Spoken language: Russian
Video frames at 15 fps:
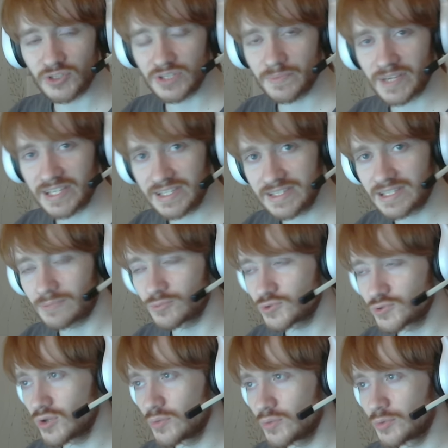какие там
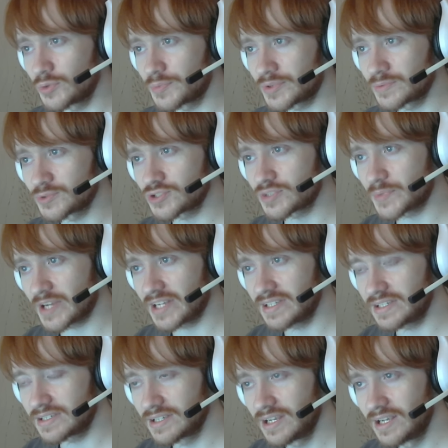условия будут, потому что
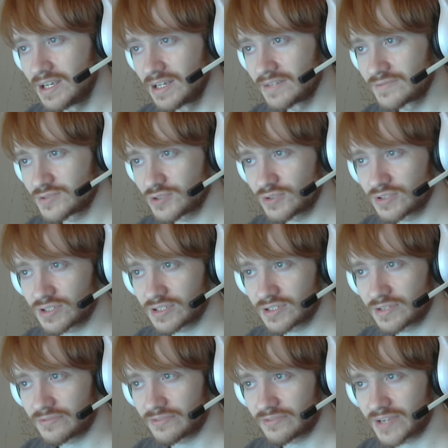проходить все
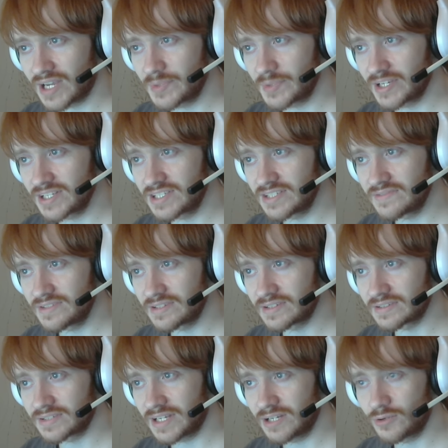это в кооперативе
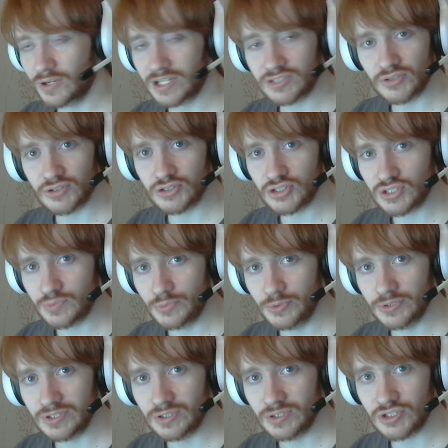на легкой сложности
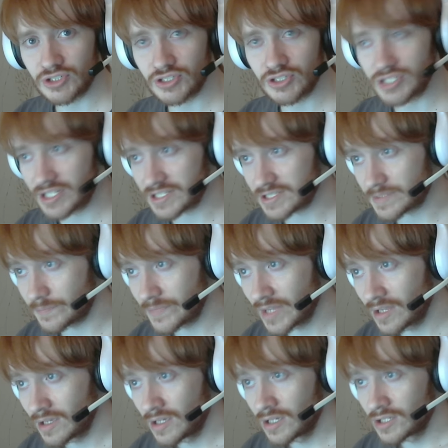будет не очень интересно.
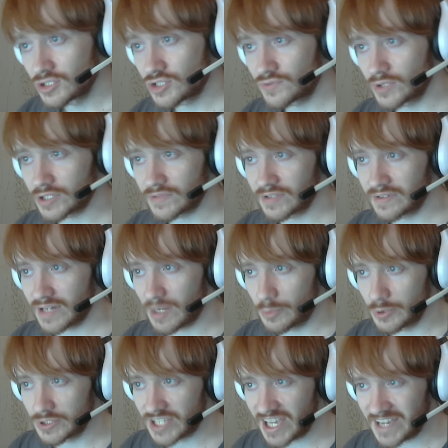4 января
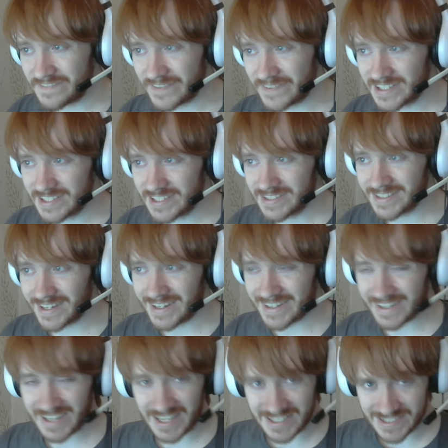будет F1 Race